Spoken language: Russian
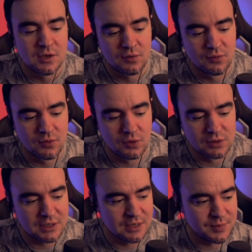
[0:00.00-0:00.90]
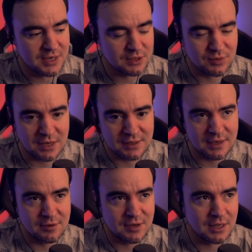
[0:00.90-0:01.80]
Вот, и поэтому,
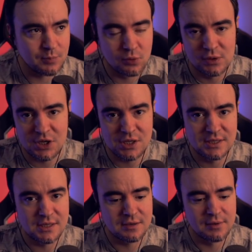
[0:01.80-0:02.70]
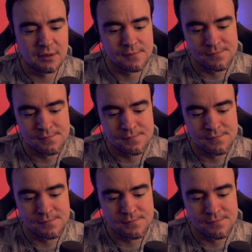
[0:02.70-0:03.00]
когда говорят про удачный сиквел,